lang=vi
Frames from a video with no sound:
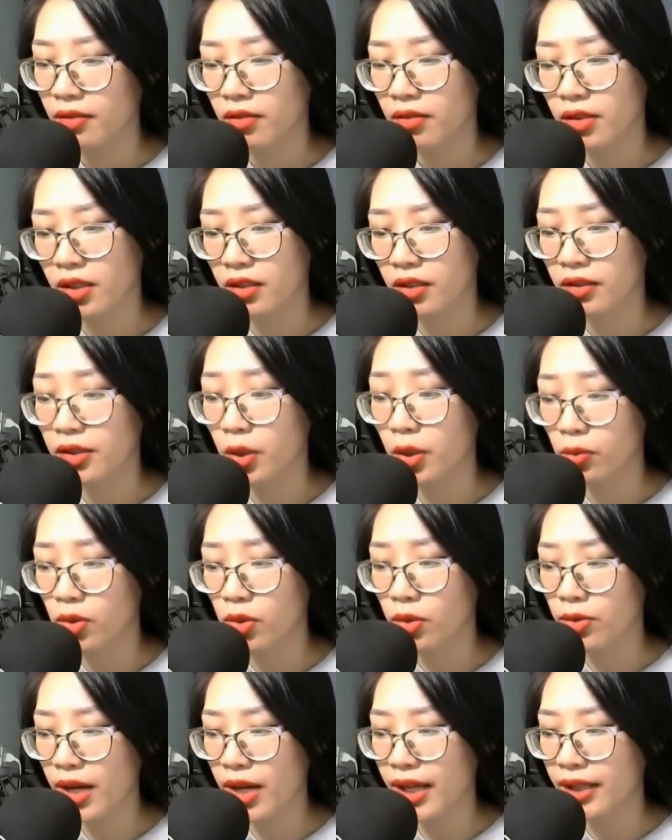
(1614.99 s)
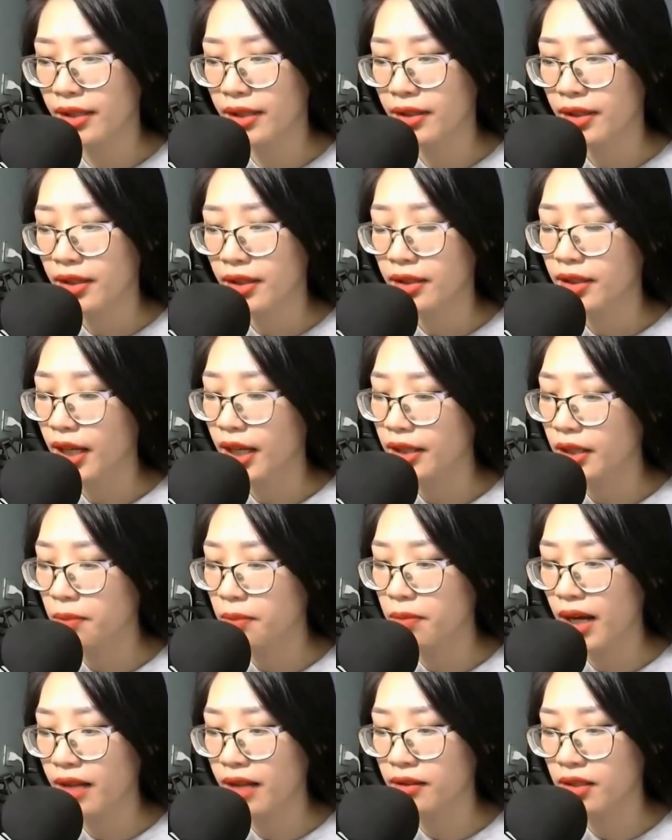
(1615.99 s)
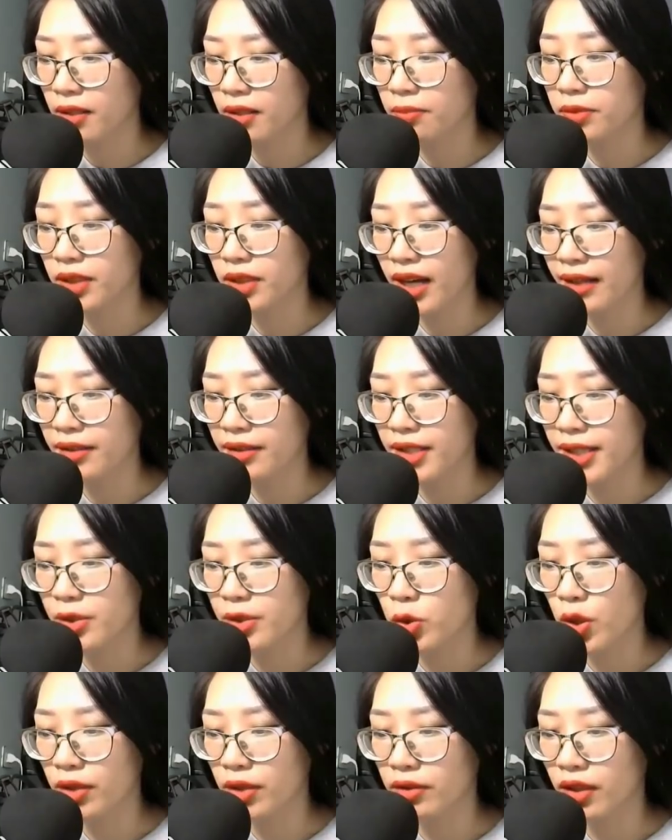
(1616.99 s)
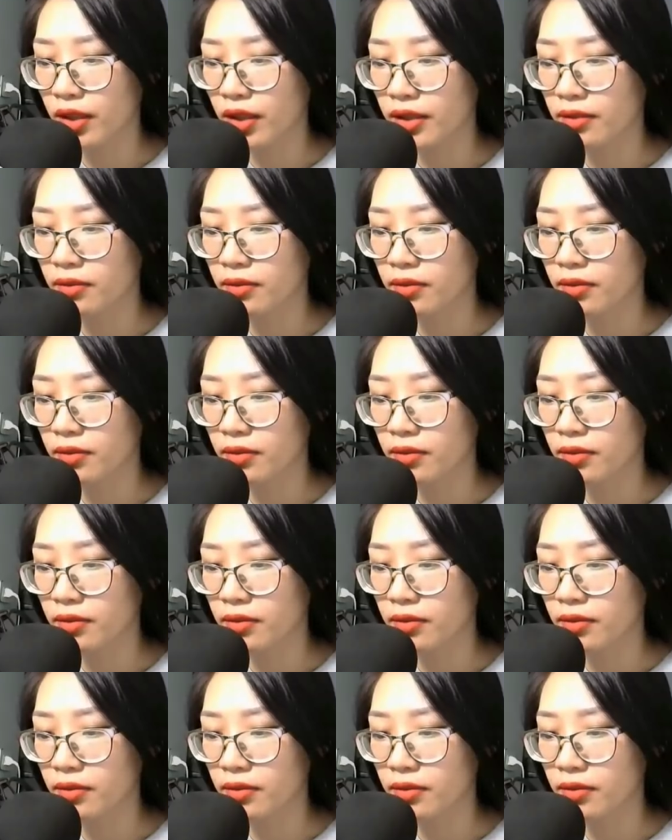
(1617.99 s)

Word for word: Nhưng đúng lúc này, thành âm hàng lập thản nhiên truyền tới.